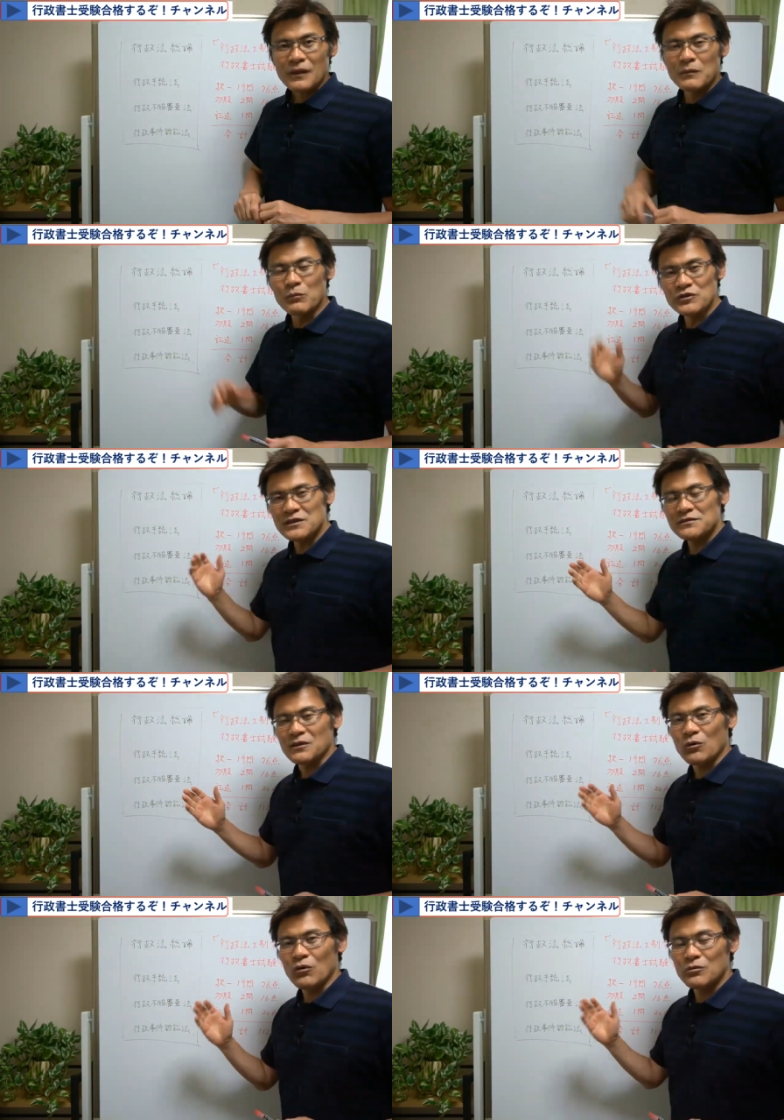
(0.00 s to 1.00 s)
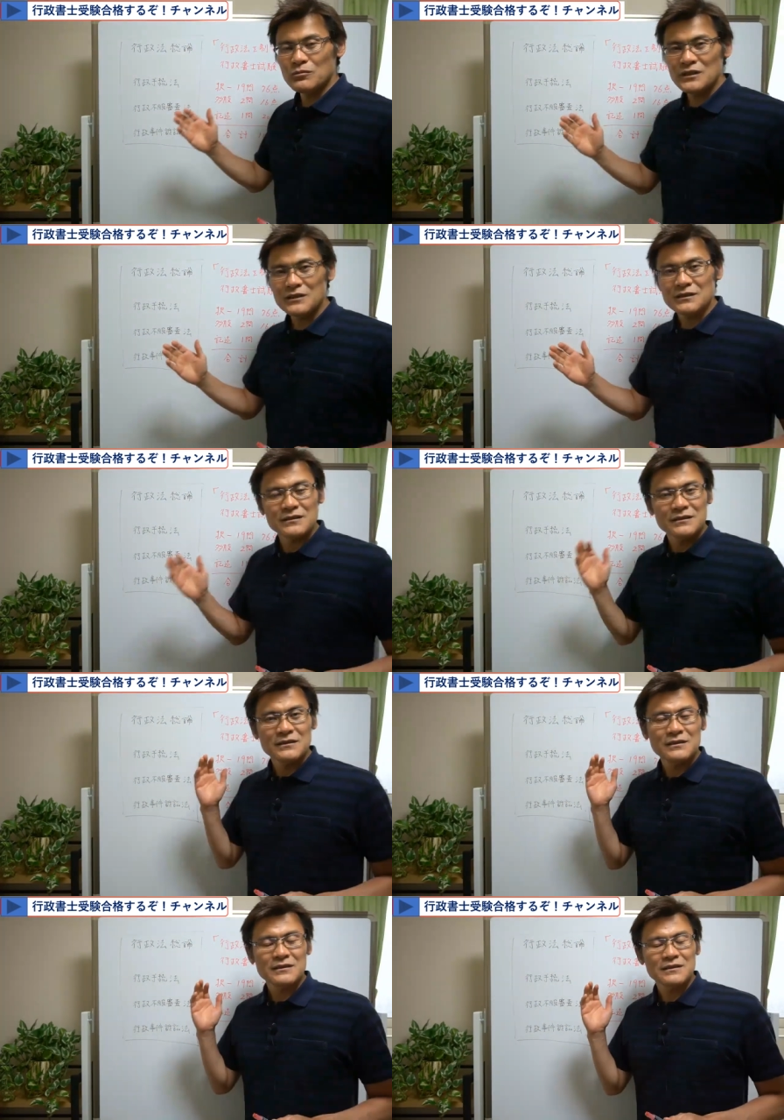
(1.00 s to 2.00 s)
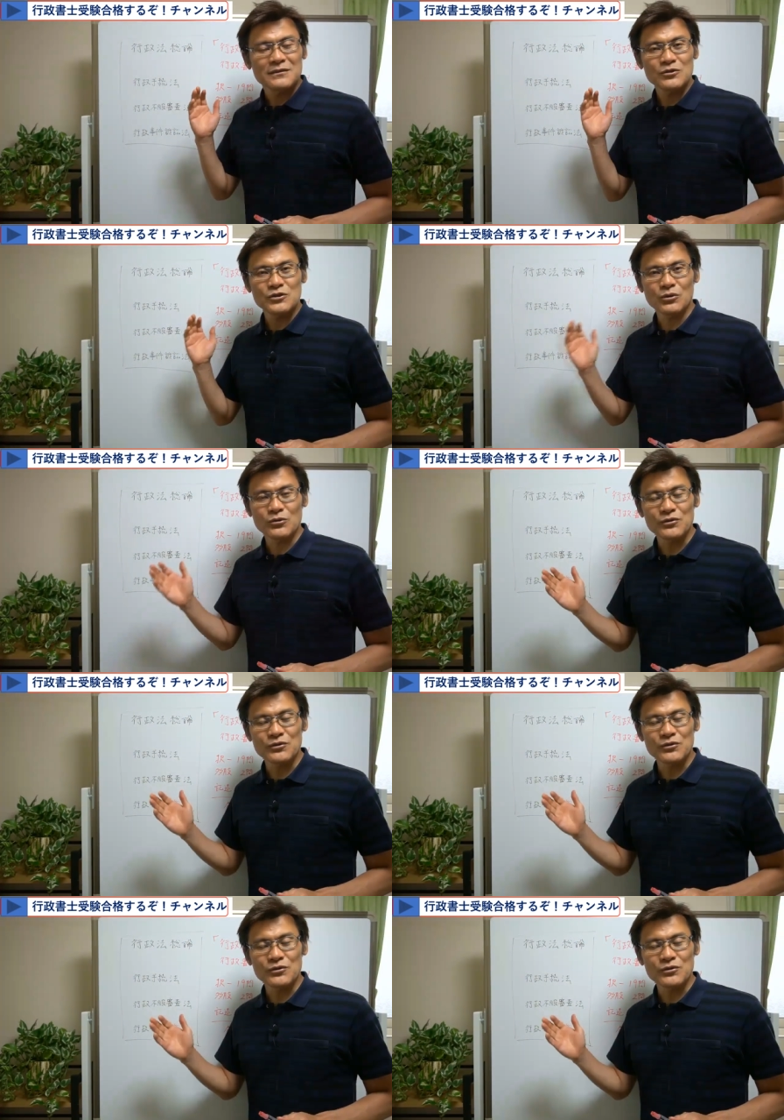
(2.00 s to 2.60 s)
まもしですね、公務員の仕事を